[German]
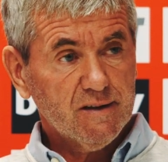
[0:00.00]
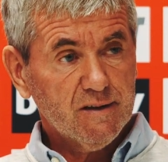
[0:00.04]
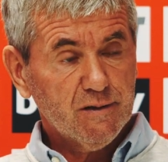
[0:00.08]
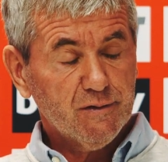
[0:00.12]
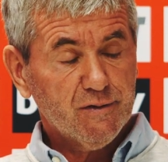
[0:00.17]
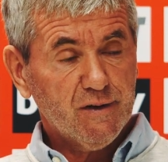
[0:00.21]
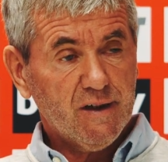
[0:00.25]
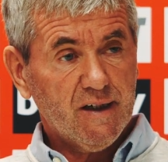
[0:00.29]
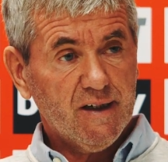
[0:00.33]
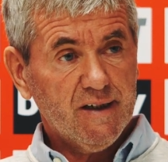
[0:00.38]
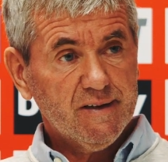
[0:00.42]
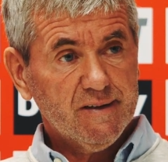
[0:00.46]

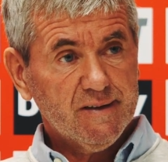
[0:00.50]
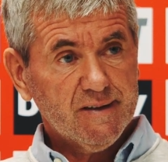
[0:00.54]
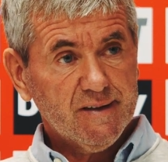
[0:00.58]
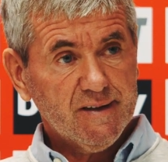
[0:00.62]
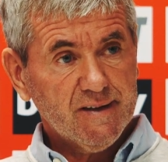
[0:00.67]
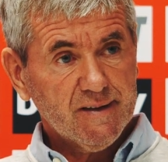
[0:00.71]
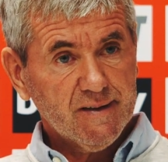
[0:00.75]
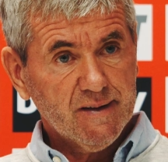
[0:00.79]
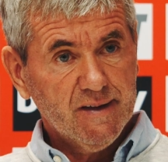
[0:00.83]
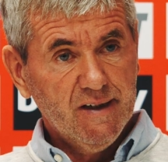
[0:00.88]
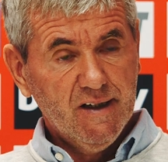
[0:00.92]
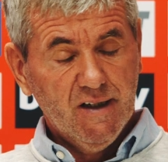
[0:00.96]
Vereinen
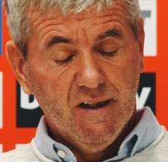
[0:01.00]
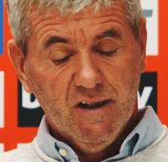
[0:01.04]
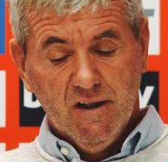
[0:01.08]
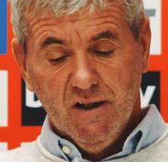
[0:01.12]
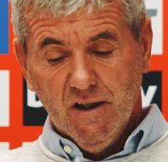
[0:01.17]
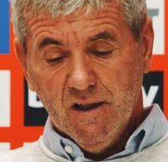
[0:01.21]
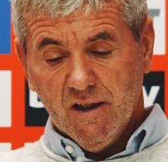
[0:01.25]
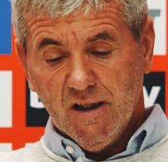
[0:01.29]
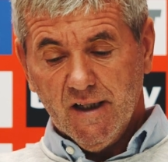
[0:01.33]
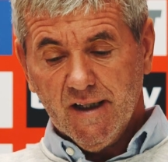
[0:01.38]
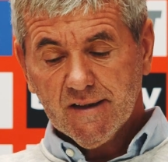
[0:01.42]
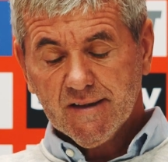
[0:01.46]
dann
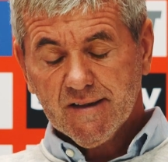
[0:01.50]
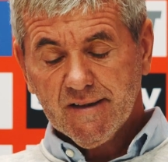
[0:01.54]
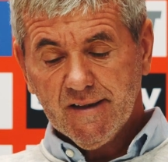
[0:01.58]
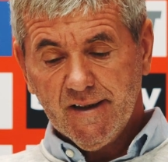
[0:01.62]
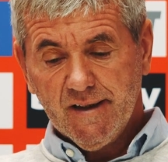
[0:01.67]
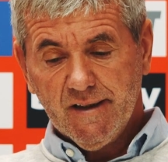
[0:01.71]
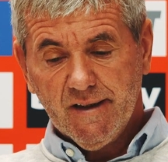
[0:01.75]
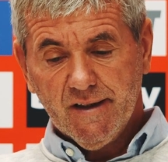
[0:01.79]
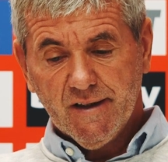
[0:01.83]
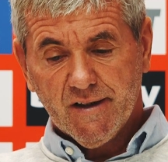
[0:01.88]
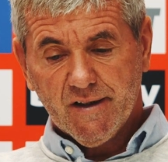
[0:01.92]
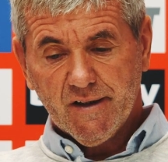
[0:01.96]

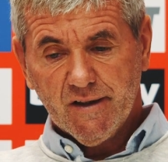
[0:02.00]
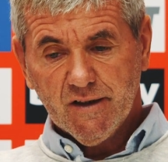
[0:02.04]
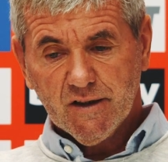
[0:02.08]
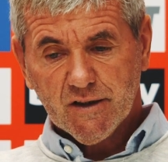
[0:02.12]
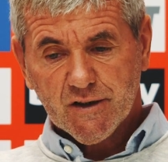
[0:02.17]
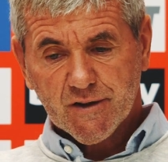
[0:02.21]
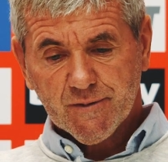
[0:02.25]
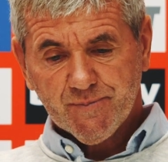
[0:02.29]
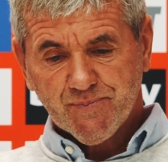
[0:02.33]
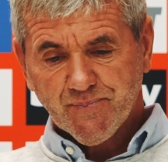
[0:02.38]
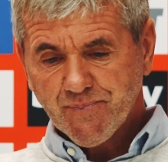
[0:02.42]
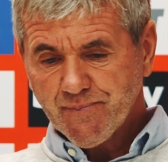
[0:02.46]
letztendlich
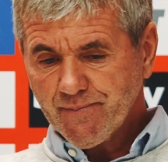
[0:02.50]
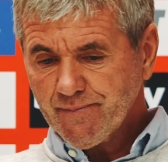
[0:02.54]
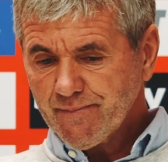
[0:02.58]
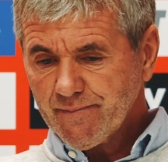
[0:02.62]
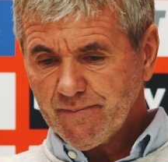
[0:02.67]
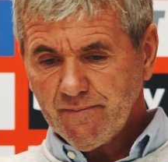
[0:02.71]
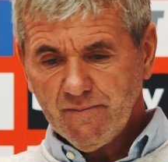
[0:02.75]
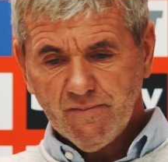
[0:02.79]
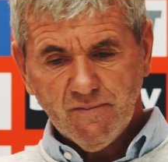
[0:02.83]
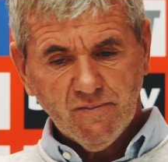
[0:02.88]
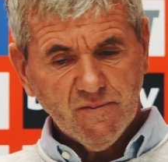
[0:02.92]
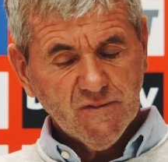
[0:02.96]
ist
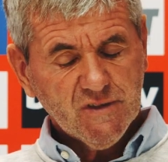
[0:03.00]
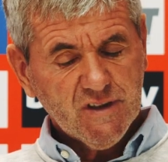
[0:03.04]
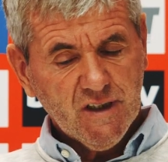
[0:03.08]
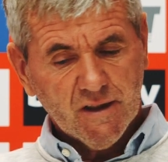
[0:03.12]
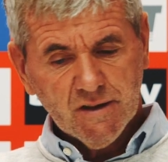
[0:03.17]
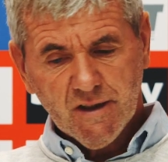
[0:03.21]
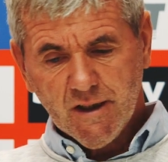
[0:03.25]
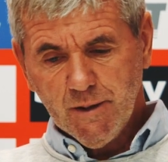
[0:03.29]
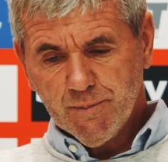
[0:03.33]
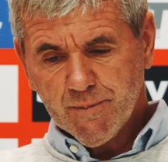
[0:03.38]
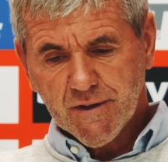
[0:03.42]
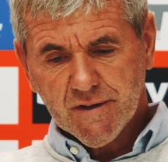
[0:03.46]

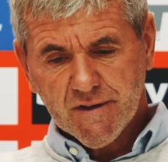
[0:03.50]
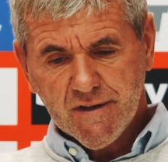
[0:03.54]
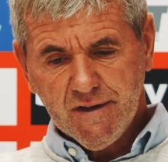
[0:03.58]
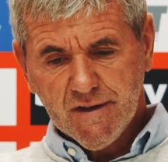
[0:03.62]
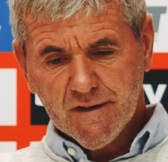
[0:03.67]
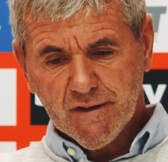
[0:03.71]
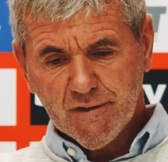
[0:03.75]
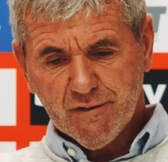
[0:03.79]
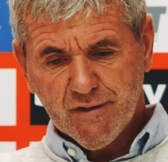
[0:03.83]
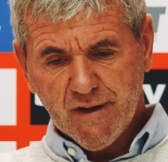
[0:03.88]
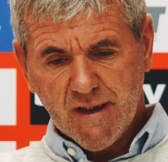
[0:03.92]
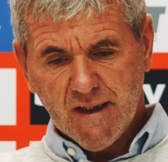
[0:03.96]
dann gibt es
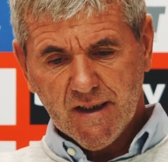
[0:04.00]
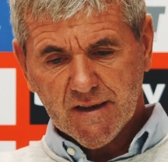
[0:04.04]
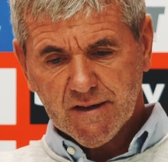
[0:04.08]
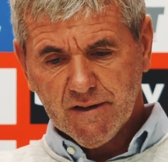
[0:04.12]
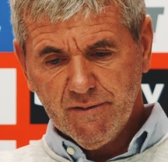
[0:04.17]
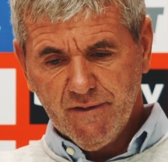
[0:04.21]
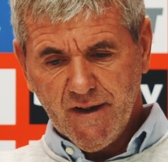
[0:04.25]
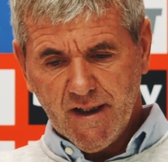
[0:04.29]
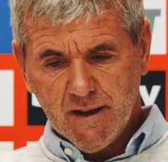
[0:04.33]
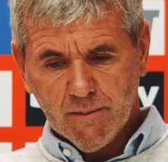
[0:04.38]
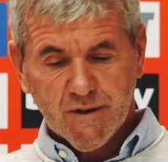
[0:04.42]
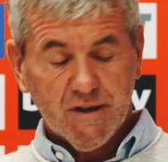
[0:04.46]
diese
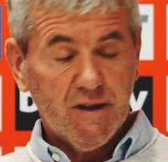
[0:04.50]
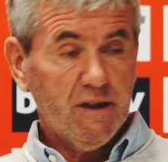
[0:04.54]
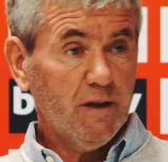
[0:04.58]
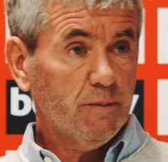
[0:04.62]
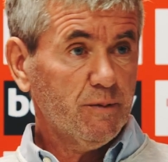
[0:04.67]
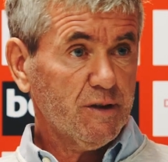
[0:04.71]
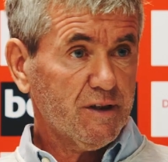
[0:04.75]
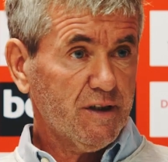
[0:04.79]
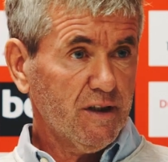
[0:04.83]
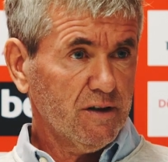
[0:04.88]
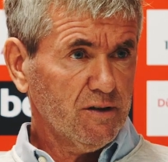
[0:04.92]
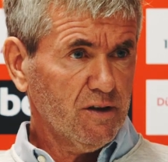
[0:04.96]
Phasen, wir haben sie hier
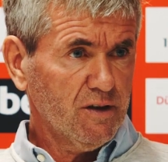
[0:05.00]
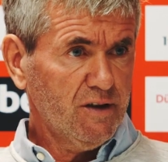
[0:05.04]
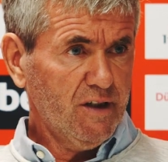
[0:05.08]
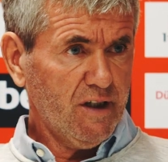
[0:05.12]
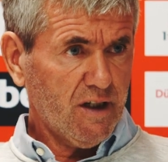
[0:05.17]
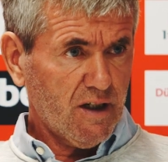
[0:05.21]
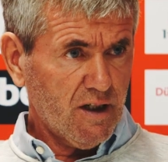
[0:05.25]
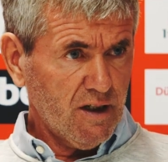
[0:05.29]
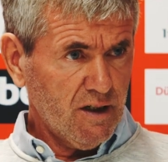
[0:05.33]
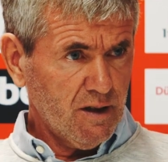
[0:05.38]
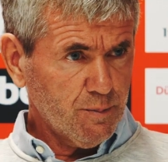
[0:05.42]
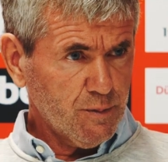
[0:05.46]
bisher noch
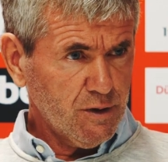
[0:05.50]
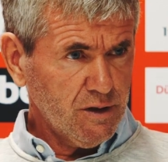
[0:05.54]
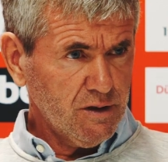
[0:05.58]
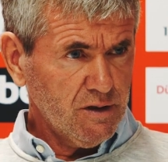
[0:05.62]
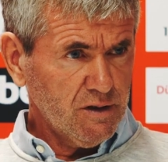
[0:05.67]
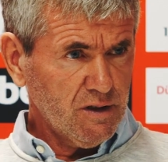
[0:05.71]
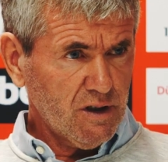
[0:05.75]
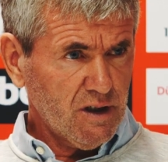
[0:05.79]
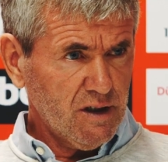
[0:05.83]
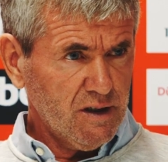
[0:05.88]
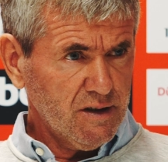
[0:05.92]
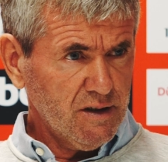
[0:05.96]
nicht gehabt in
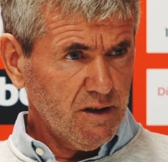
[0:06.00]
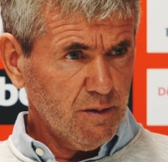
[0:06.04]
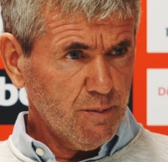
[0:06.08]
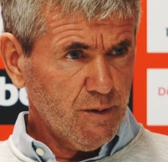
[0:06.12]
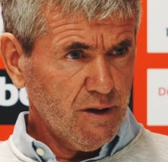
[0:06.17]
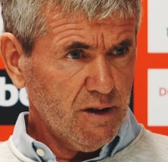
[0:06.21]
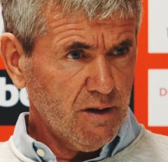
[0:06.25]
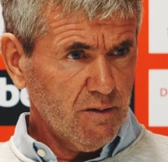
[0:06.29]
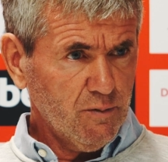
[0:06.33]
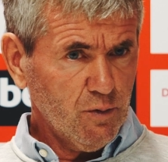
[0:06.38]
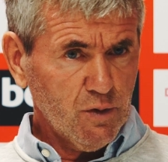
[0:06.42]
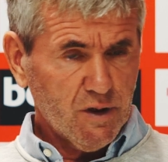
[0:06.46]
den dreieinhalb
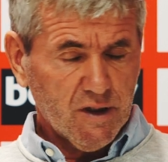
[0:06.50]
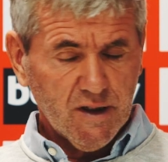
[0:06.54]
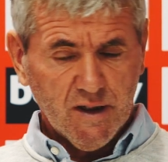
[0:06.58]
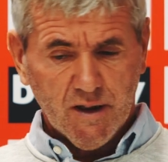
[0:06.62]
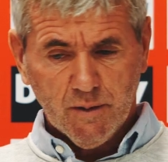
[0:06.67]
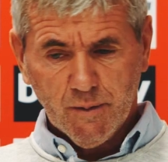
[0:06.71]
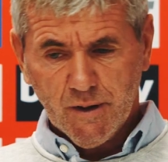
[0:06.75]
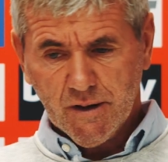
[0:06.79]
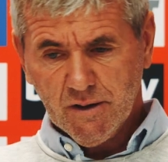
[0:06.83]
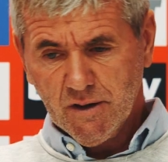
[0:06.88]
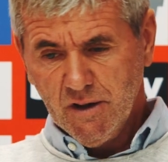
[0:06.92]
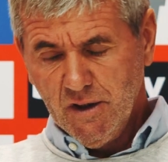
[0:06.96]
Jahren, wo ich
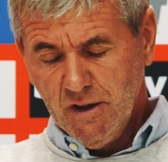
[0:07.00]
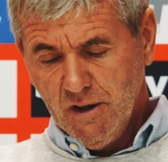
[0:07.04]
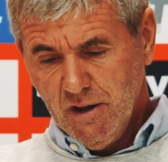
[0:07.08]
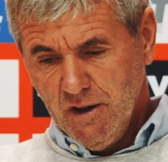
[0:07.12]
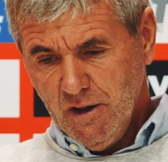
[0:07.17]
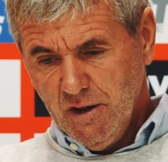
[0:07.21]
da bin.